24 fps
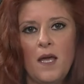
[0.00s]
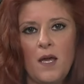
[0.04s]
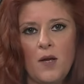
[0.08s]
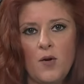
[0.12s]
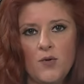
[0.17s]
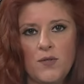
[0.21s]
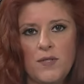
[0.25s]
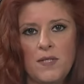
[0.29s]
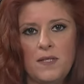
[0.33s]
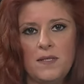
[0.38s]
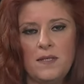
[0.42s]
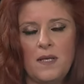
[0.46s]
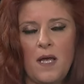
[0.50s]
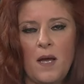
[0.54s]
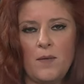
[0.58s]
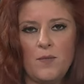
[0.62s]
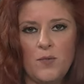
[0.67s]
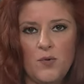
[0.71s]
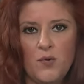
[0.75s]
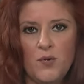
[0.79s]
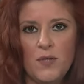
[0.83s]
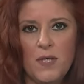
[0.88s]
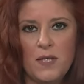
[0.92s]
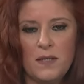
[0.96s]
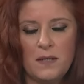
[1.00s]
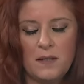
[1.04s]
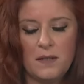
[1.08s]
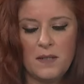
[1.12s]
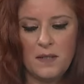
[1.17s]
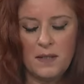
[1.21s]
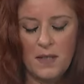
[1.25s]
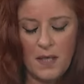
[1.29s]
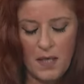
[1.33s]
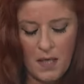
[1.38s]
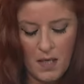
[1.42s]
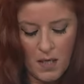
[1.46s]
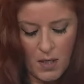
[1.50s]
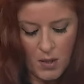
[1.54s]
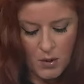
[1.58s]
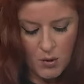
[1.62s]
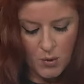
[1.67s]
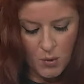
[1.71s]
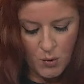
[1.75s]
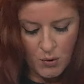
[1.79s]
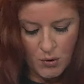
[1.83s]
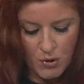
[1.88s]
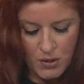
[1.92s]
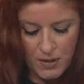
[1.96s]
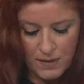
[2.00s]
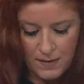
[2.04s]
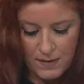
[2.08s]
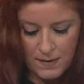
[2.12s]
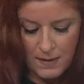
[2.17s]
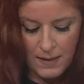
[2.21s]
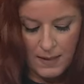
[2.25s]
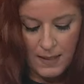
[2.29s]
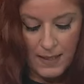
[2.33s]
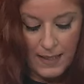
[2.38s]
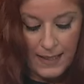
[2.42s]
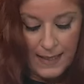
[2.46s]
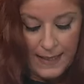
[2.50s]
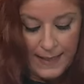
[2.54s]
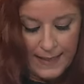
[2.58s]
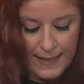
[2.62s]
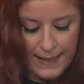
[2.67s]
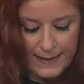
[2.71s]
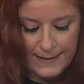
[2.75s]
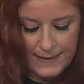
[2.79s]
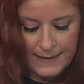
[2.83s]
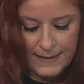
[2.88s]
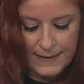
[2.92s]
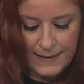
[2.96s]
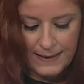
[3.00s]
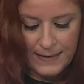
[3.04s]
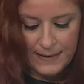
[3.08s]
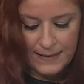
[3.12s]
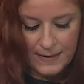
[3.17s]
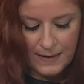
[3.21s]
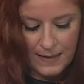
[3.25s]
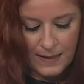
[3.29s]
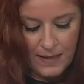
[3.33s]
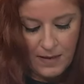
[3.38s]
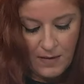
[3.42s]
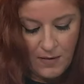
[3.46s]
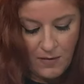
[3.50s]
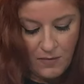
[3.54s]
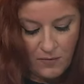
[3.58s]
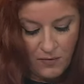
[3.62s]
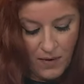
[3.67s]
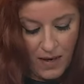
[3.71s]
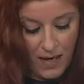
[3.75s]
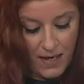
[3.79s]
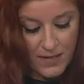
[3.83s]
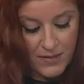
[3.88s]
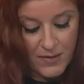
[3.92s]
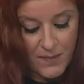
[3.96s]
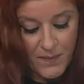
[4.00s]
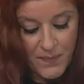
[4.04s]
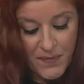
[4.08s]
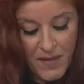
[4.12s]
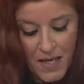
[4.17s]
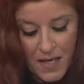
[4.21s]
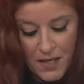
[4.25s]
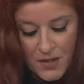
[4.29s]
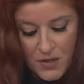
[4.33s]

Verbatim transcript: ekosistem üzerinde de çok ciddi etkileri var.